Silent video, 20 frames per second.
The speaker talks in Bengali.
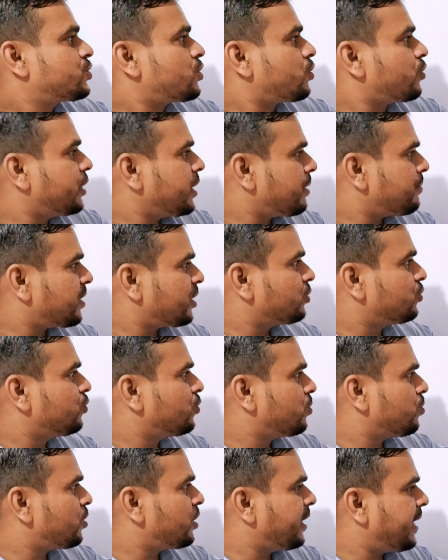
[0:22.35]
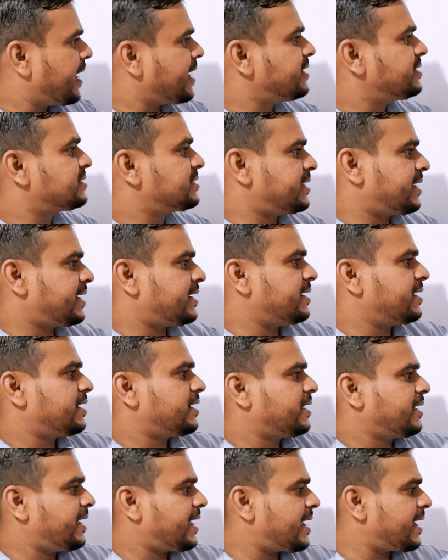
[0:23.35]
যখনই আমরা দুর্বল এইসের
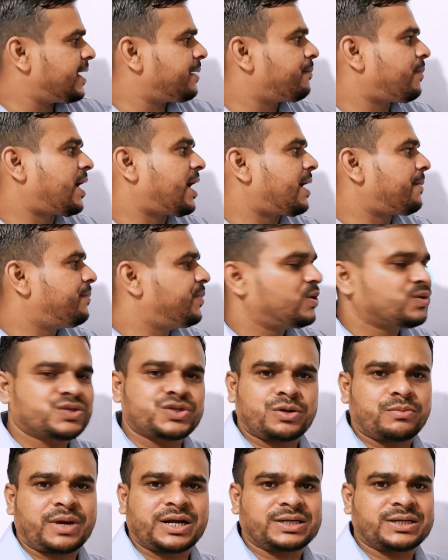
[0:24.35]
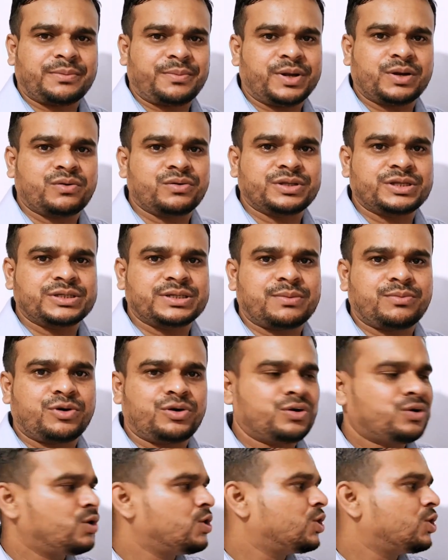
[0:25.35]
কে এ বা বিয়োজন মাত্রা বের করতে যাব